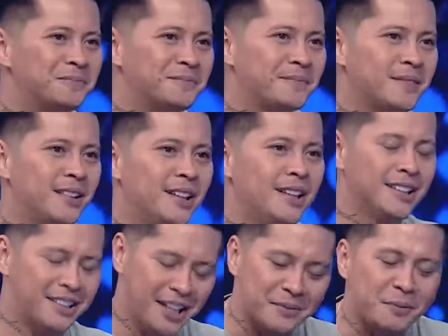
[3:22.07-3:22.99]
Cebu.
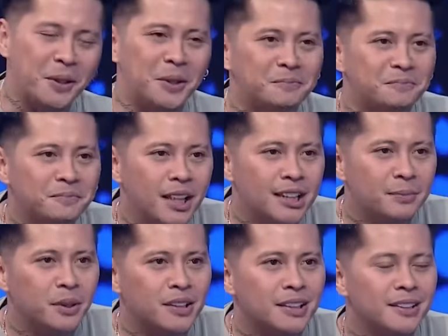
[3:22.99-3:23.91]
Yes, At po. nandito yes, ka po.
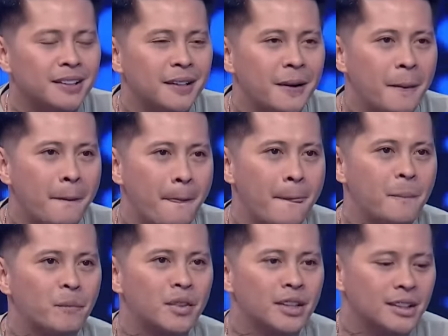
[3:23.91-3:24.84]
para sa Family Feud.
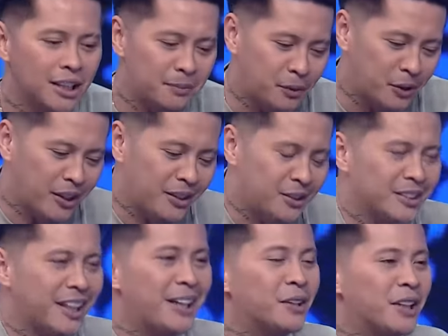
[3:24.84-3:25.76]
Welcome. Yes po, Kuya Dong.
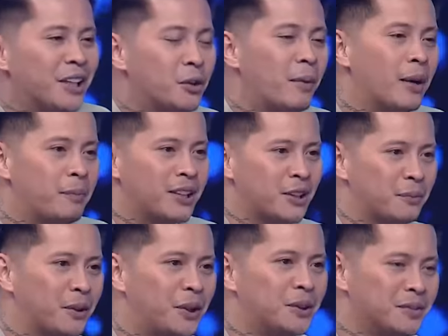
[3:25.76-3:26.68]
Good, thank you, thank you. My pleasure you. po.